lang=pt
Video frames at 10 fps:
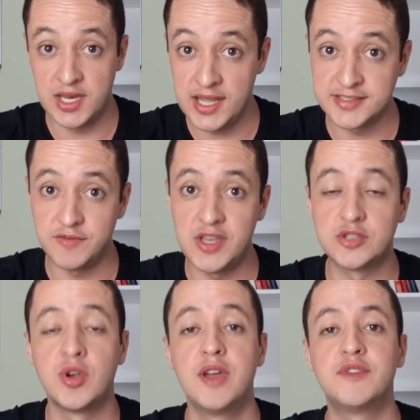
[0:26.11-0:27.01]
E nesse
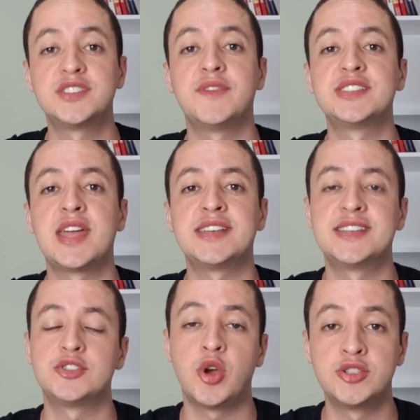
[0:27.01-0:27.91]
vídeo, você vai ter
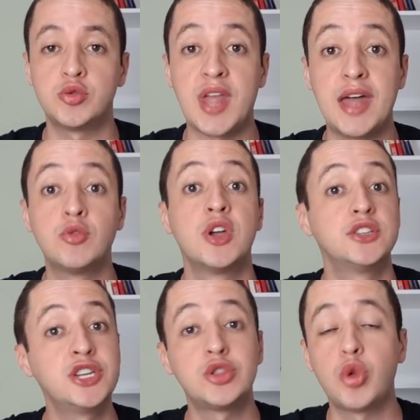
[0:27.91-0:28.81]
acesso ao resultado
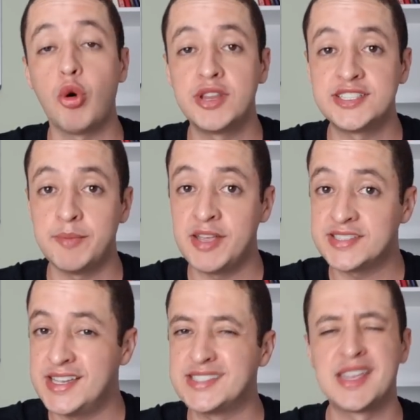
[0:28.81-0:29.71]
de toda essa
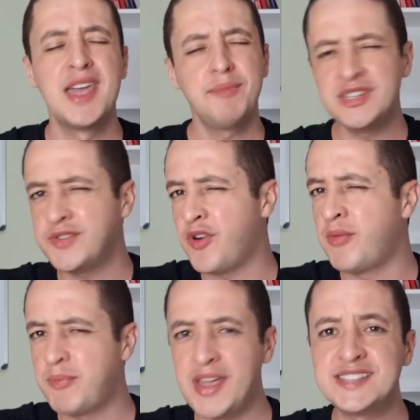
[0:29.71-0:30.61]
pesquisa, mas de
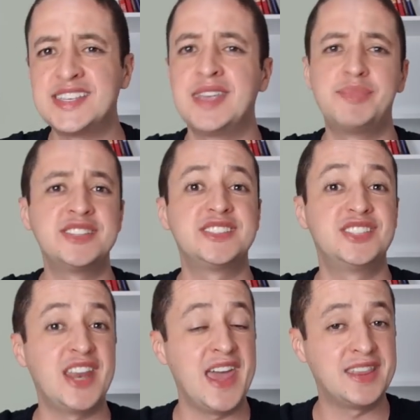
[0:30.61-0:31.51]
forma bem simples,
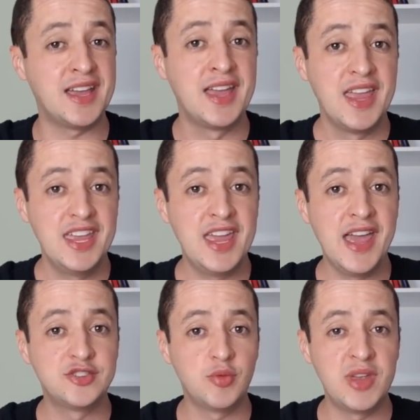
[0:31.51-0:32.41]
direta e
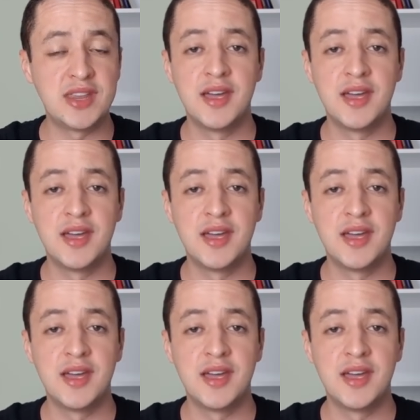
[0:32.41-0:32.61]
resumida.